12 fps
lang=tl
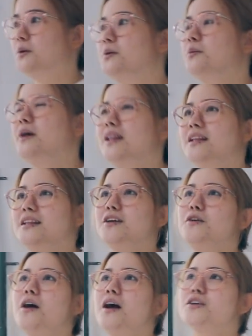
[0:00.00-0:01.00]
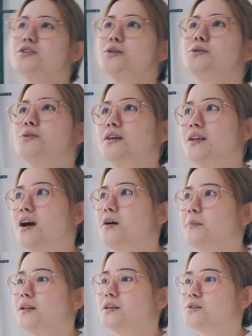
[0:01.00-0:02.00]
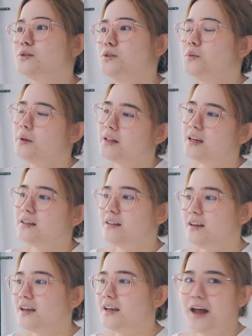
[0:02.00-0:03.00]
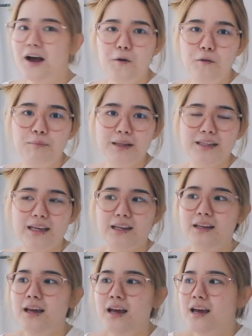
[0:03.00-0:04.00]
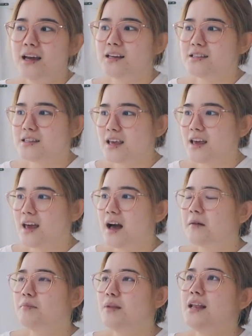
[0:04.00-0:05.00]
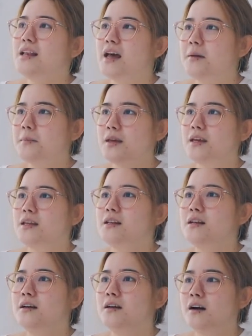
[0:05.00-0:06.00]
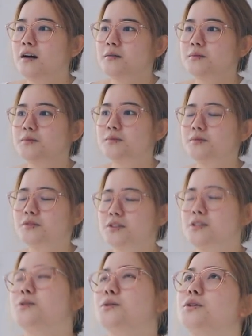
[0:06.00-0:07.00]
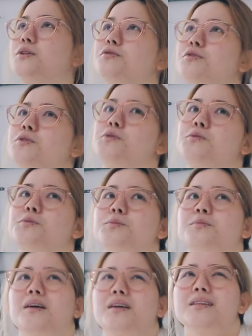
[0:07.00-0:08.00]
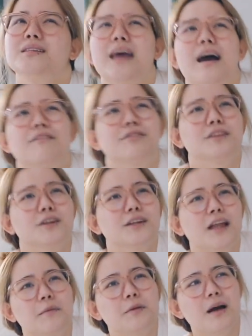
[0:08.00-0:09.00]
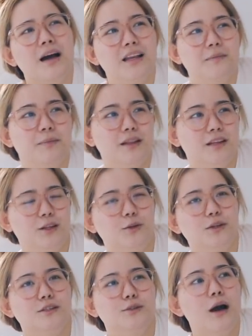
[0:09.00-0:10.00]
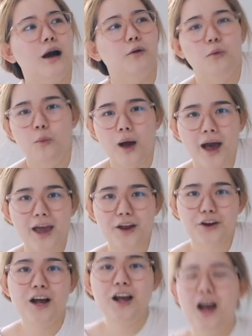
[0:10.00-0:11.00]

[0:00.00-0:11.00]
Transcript: ko. Well, hindi ko nga sure kung kailangan ko pa na studio. Well, I think kailangan ko pa din. Kasi, ang plan namin, um, siguro a few months after namin makalipat dito, is to acquire